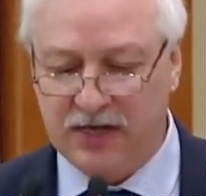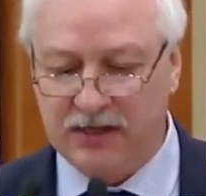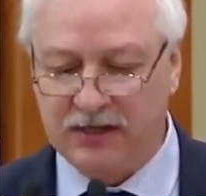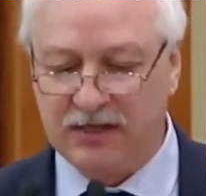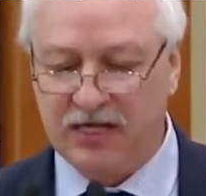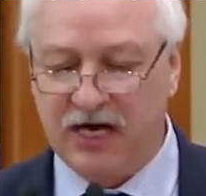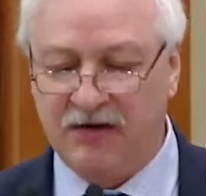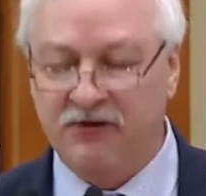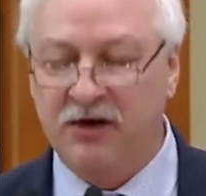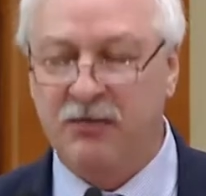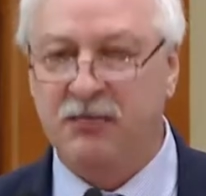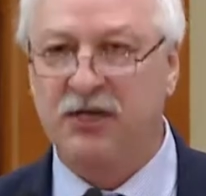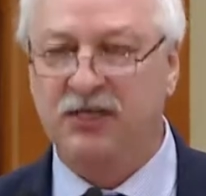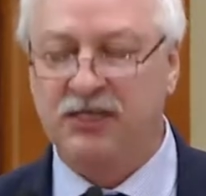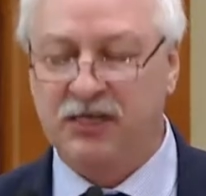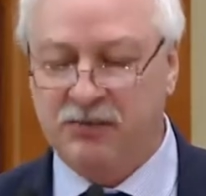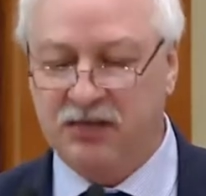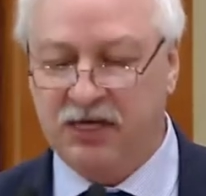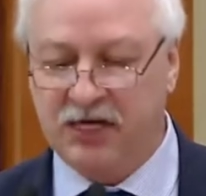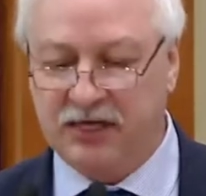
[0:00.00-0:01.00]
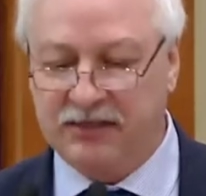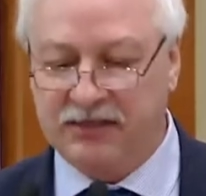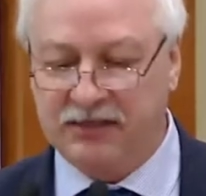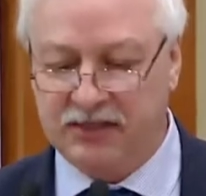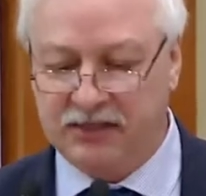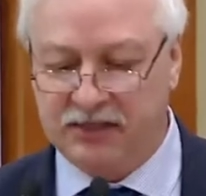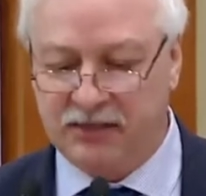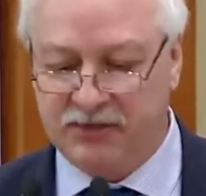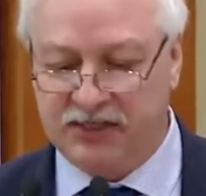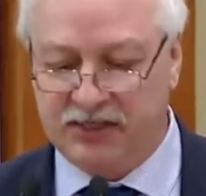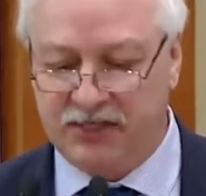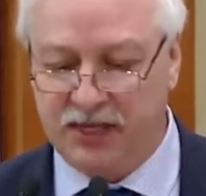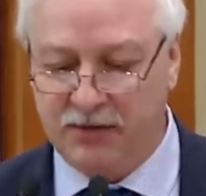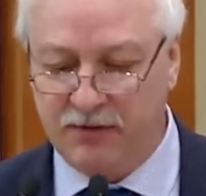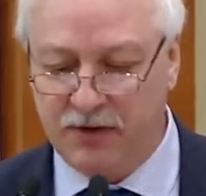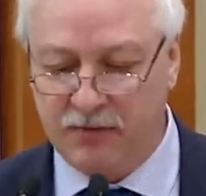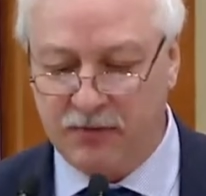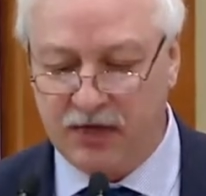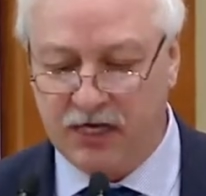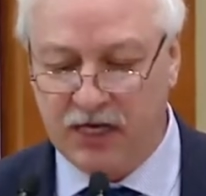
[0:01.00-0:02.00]
на выплаты многодетным
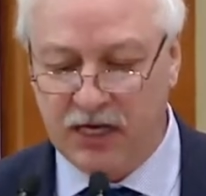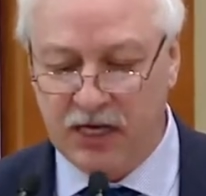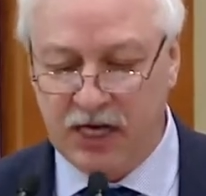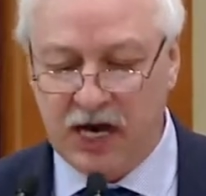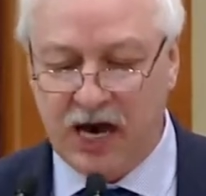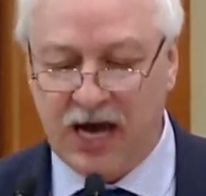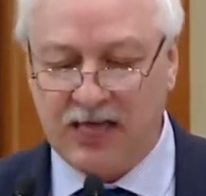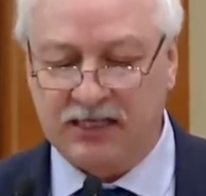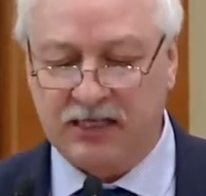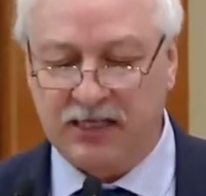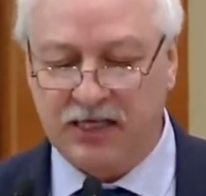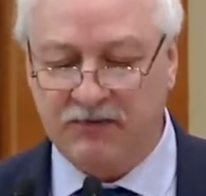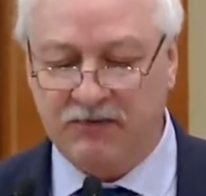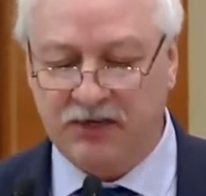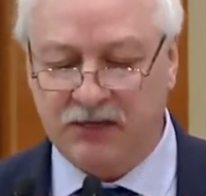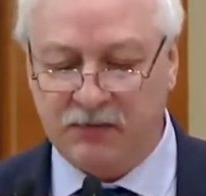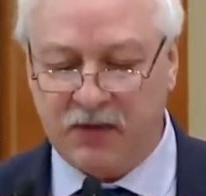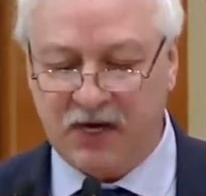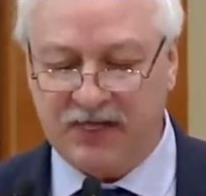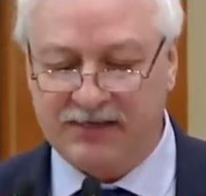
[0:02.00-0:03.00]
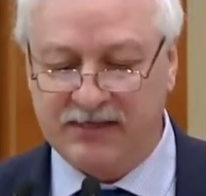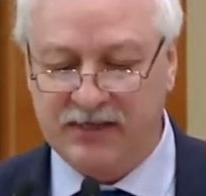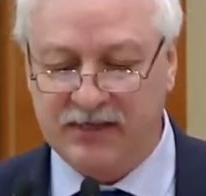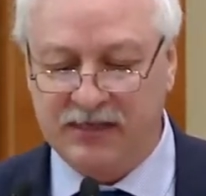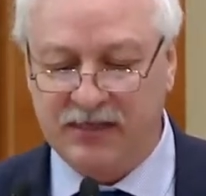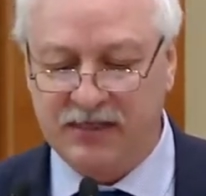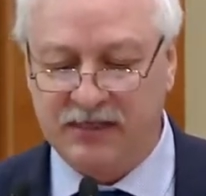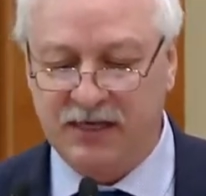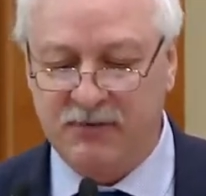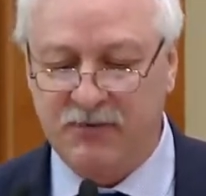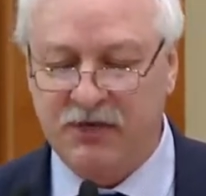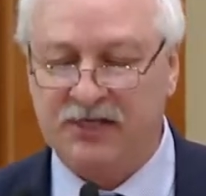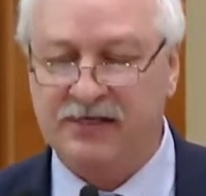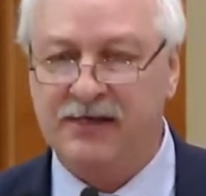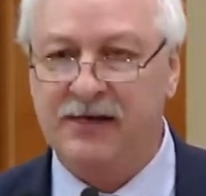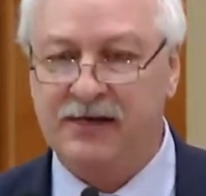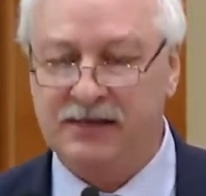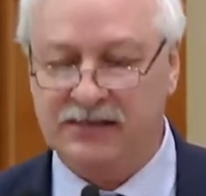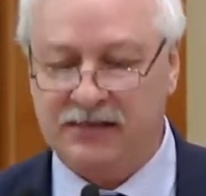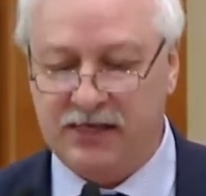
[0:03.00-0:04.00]
семьям, остановить процессы
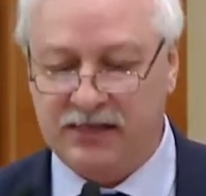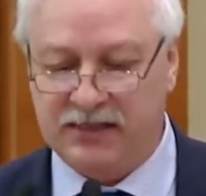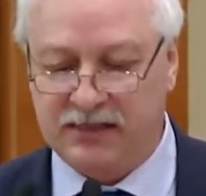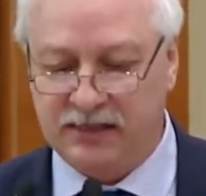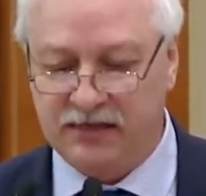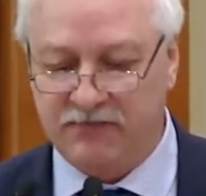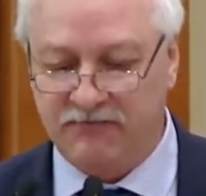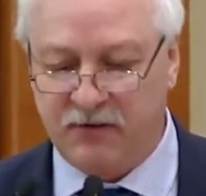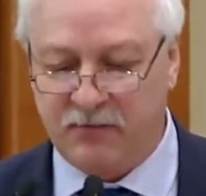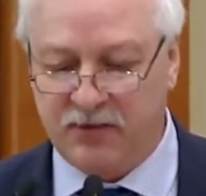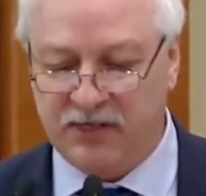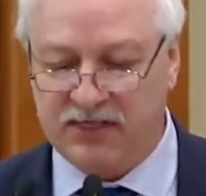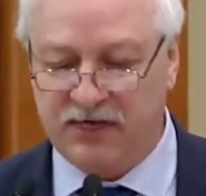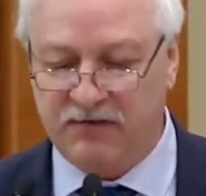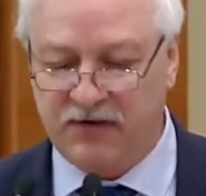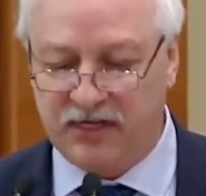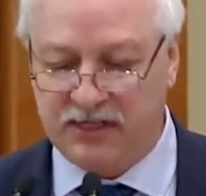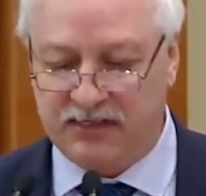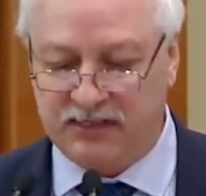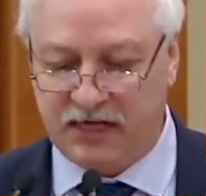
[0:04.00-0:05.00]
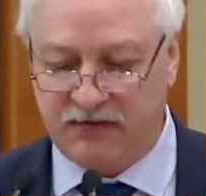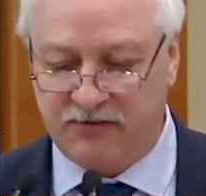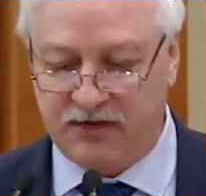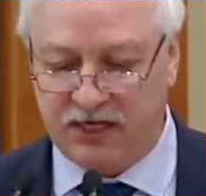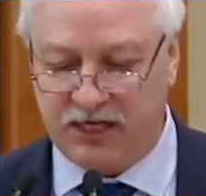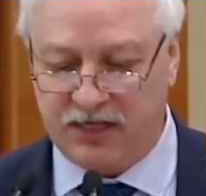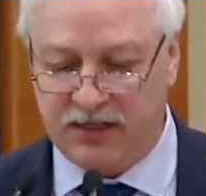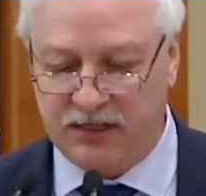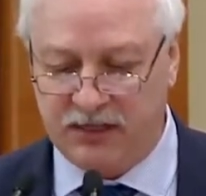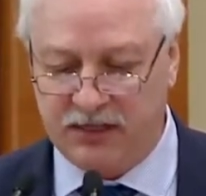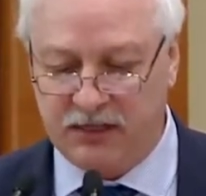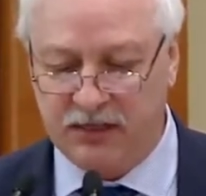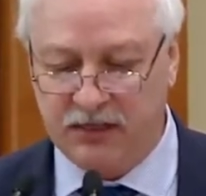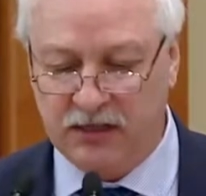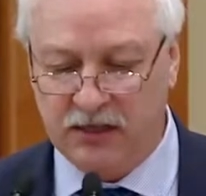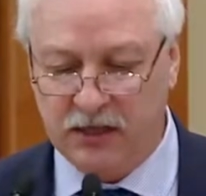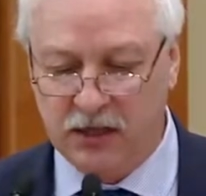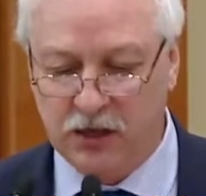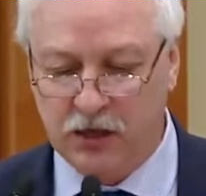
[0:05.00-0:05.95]
коммерциализации в образовании и здравоохранении,